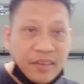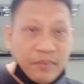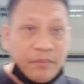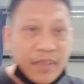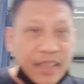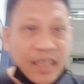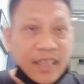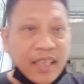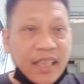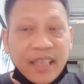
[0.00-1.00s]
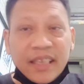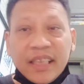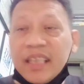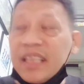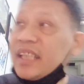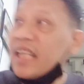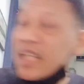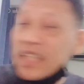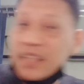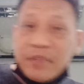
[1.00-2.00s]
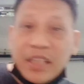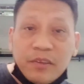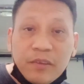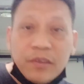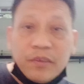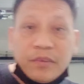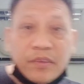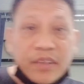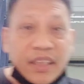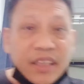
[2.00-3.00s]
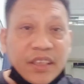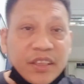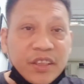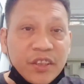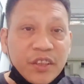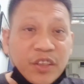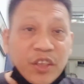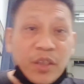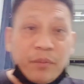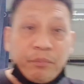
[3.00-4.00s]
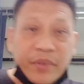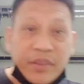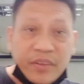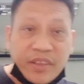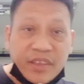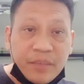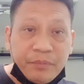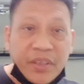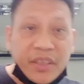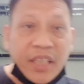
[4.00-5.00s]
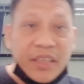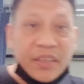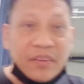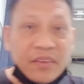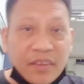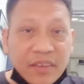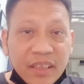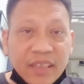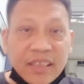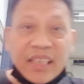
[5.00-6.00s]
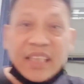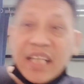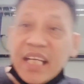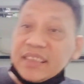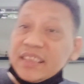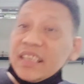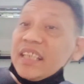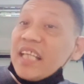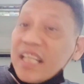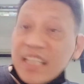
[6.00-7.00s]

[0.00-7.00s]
Mga kainang malulugi Pero curfew ngayon Di na nga sila